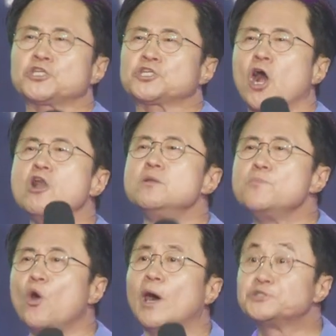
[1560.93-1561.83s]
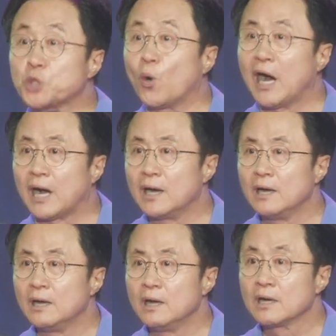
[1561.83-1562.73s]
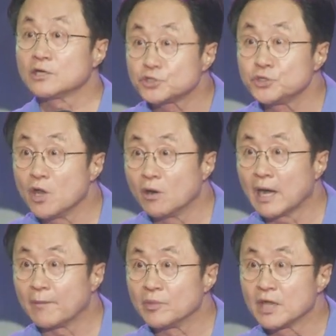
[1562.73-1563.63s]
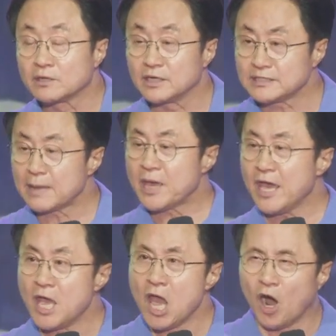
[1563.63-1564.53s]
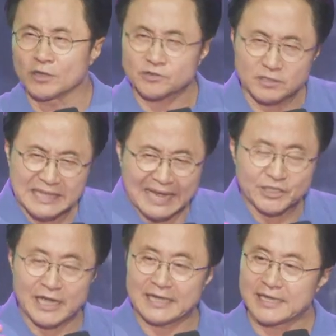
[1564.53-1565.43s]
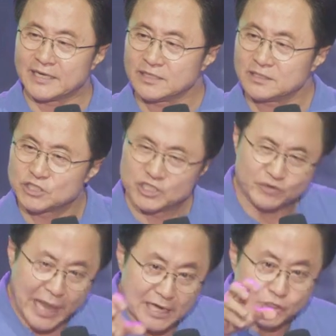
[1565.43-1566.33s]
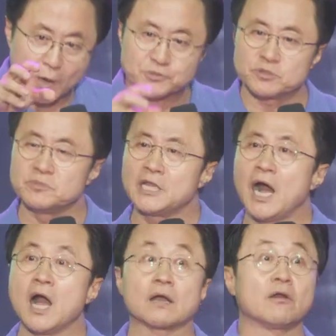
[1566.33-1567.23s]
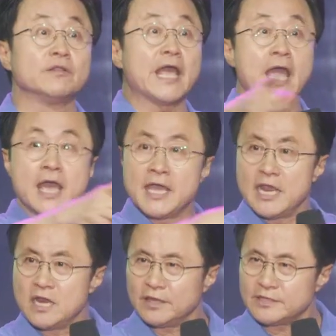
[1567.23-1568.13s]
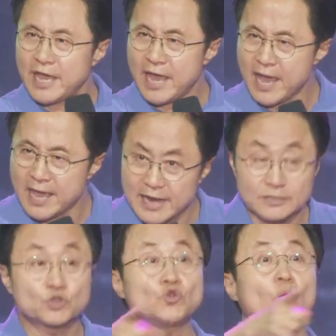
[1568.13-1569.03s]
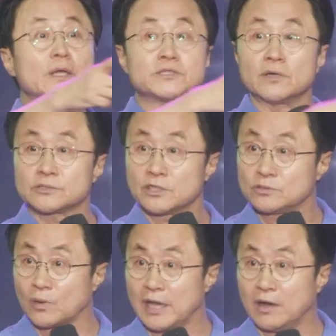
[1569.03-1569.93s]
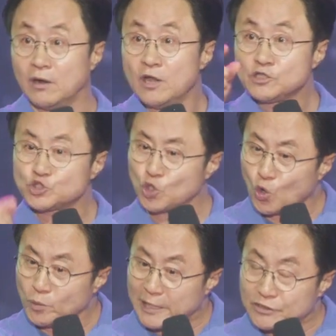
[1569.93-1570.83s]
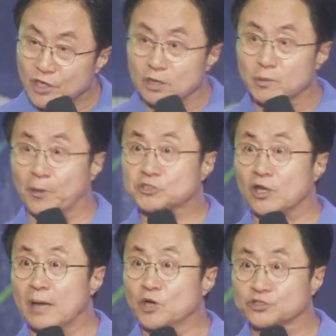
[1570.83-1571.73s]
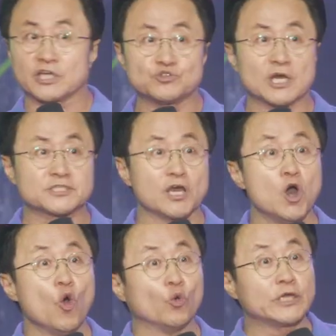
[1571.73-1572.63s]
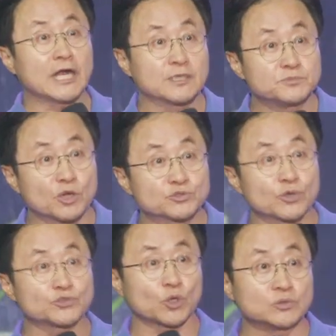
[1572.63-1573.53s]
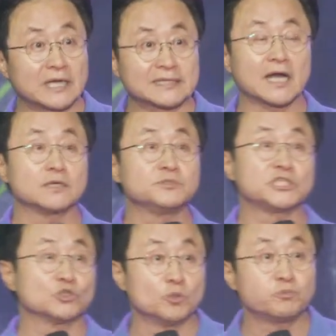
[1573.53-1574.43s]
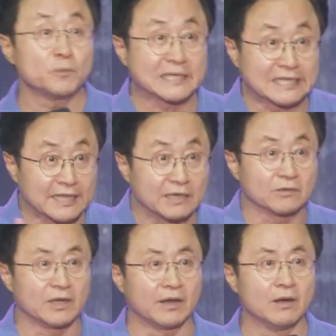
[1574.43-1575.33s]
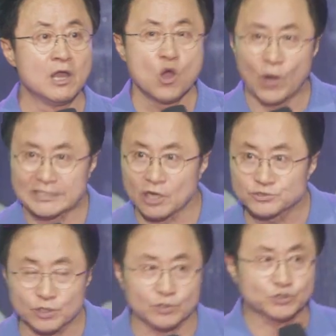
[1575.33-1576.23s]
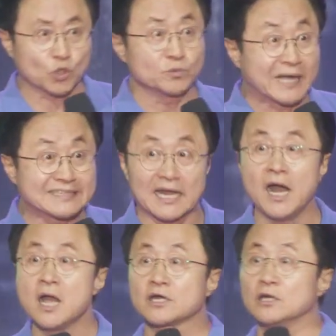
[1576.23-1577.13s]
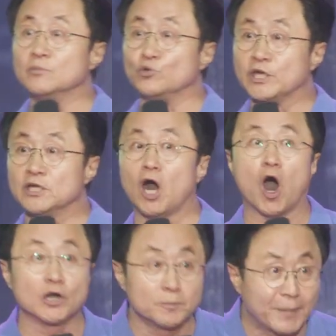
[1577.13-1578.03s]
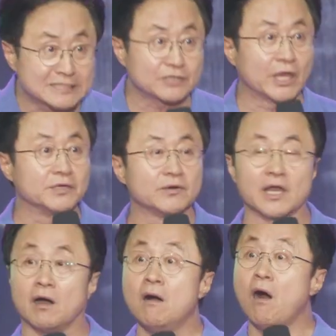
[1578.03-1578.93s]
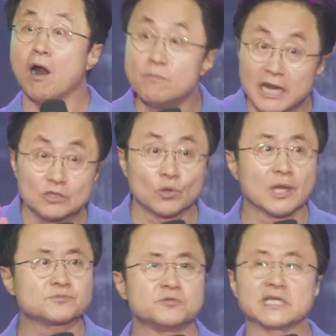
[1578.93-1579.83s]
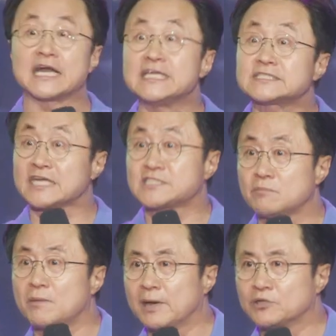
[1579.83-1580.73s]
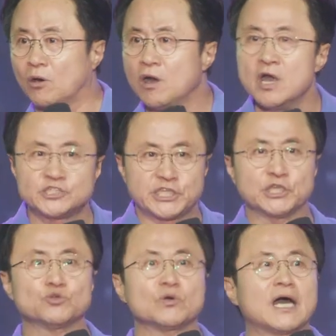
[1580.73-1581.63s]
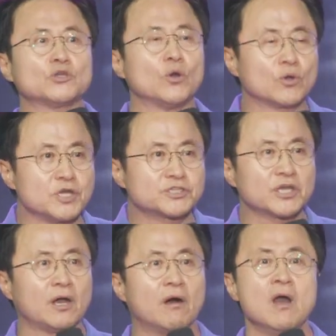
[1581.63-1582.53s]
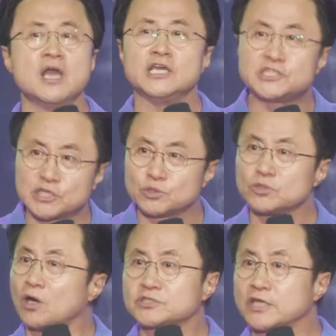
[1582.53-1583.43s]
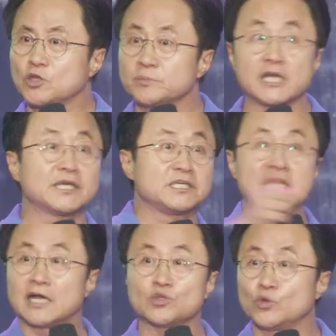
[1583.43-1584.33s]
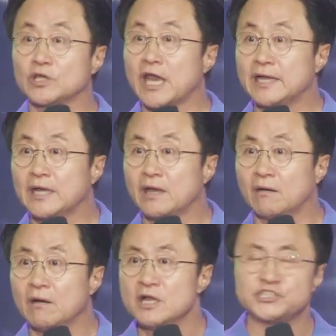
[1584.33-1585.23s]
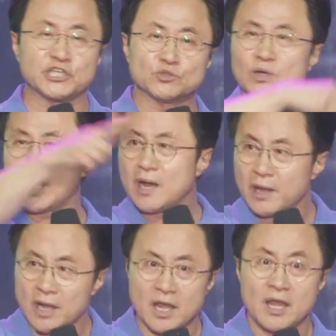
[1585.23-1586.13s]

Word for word: 절묘한 조화, 그 균형감. 그렇기 때문에 어떤 다녀야 되는 레일도 없습니다. 그런데 일 년 내내 똑같은 것을 돌아요. 조금이라도 여러분 벗어나면 어떻게인 줄 아세요? 우리가 금성적으로 조금 갔다 그러면 지구는 불바다 되는 거예요. 화성적으로 조금 갔다 그러면 우리는 얼음바다 되는 거예요. 얼마나 놀랐습니까? 이 자체만 봐도 지구가 돌고 있어요. 이 지구도 어떻게 돕니까? 그냥 도는 게 아니에요. 지구가